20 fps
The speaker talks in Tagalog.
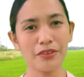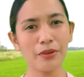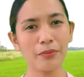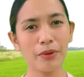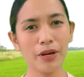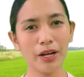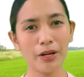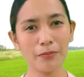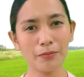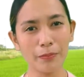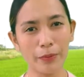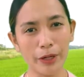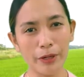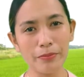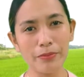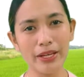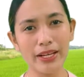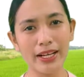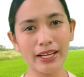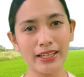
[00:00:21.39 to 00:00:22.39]
Nabagang
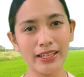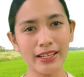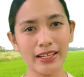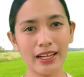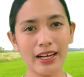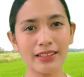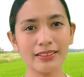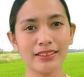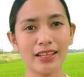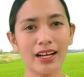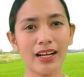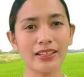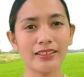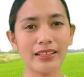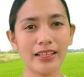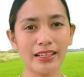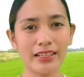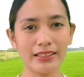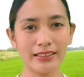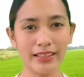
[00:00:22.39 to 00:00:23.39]
permi ka na lang
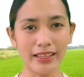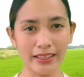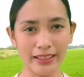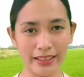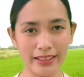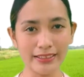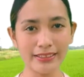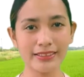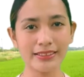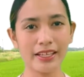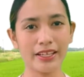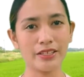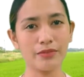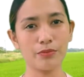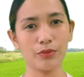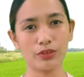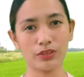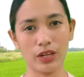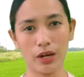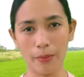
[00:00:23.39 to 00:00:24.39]
nagadali-dali sa
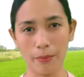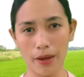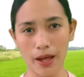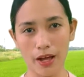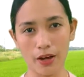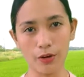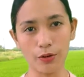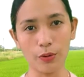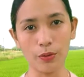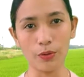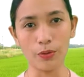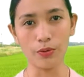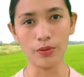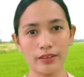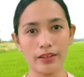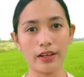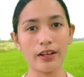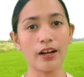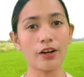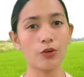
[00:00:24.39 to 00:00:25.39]
imo trabaho.
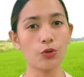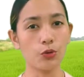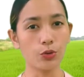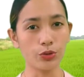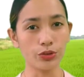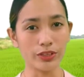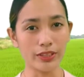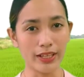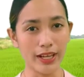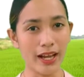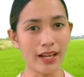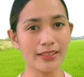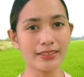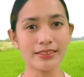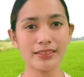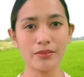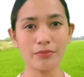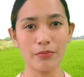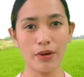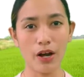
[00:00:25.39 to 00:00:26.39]
Nagagukod
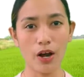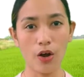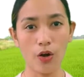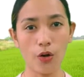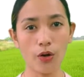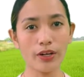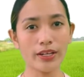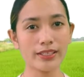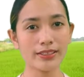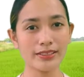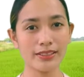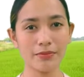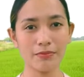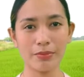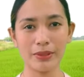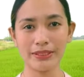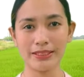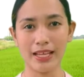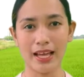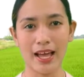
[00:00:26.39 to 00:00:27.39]
ka sa oras ang
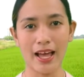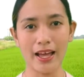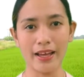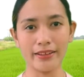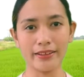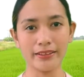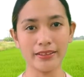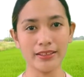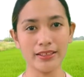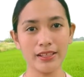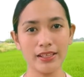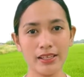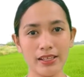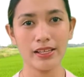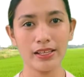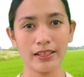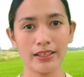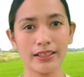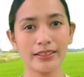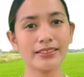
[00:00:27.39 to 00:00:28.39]
pasahan
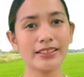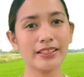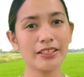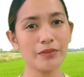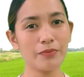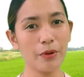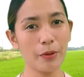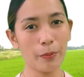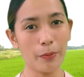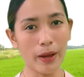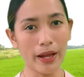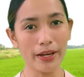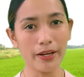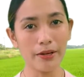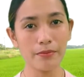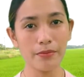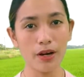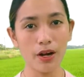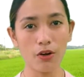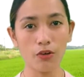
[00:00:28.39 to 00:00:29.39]
kagsan iba pa ng
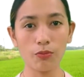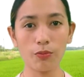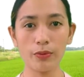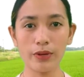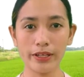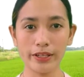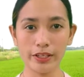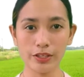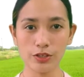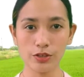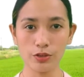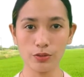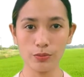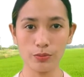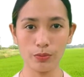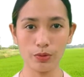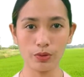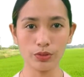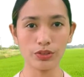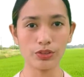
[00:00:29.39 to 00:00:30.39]
mga obligasyon
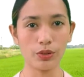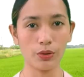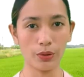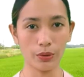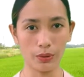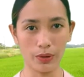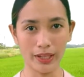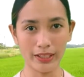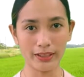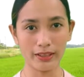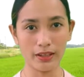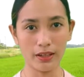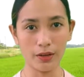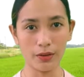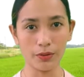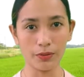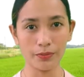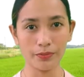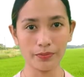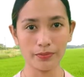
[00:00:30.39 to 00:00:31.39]
mo sa oro adlaw.
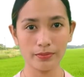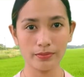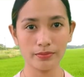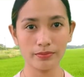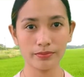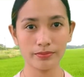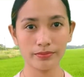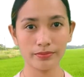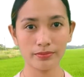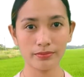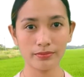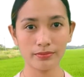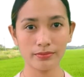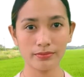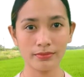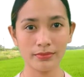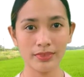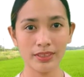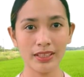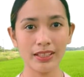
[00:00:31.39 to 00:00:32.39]

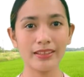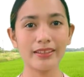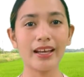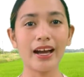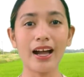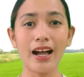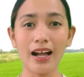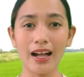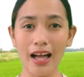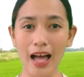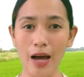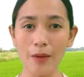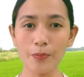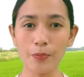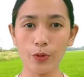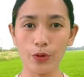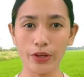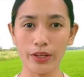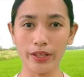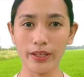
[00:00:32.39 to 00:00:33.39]

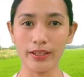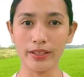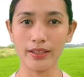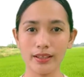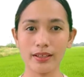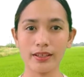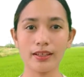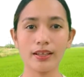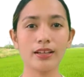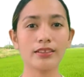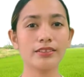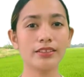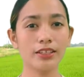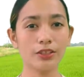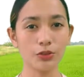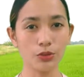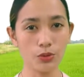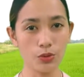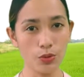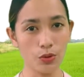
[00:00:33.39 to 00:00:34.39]
Nakakapoy kag
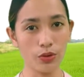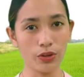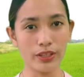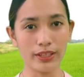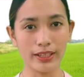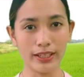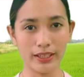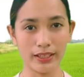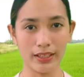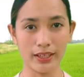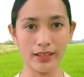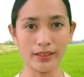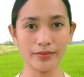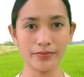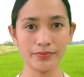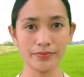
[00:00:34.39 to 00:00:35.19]
naguguol ka na.